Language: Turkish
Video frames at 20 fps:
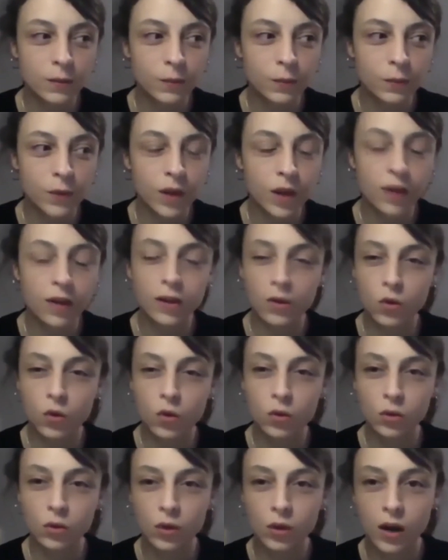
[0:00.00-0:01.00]
ana
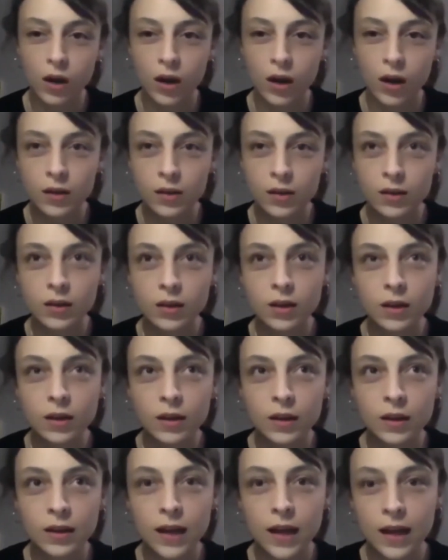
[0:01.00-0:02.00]
konular
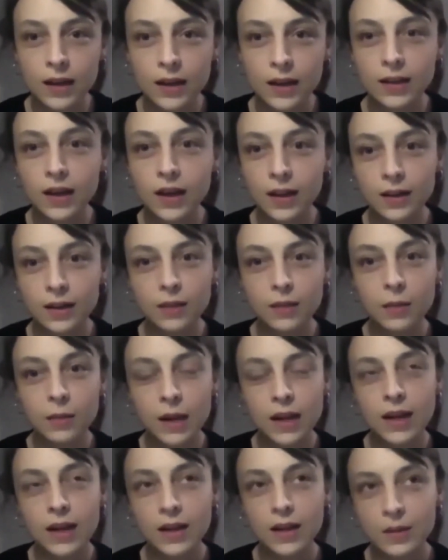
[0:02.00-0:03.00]
kendi kendini
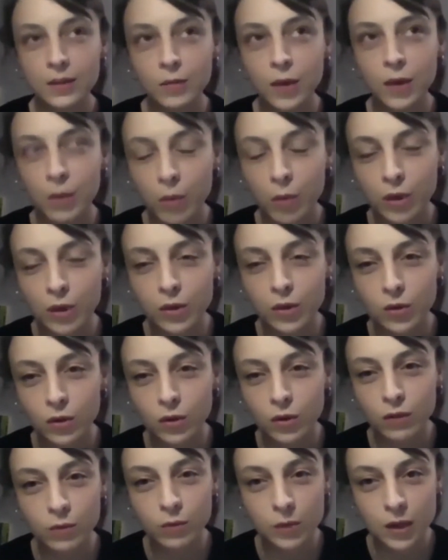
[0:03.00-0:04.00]
belli etmeye
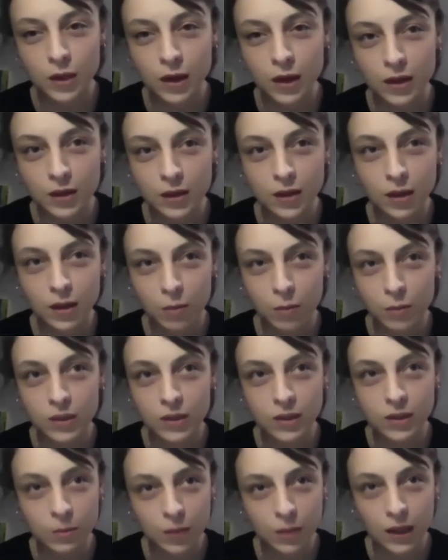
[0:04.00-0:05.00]
başlıyor ve bir tercih
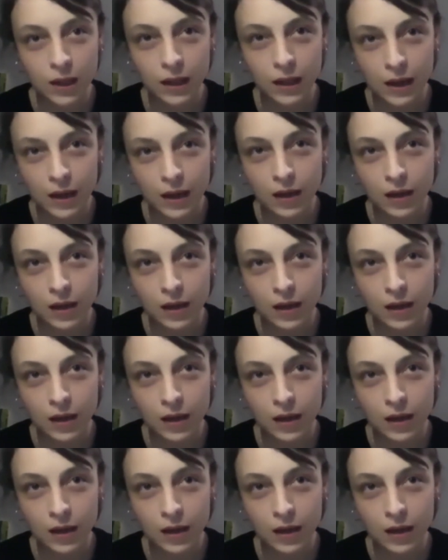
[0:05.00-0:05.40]
yapmanıza bile gerek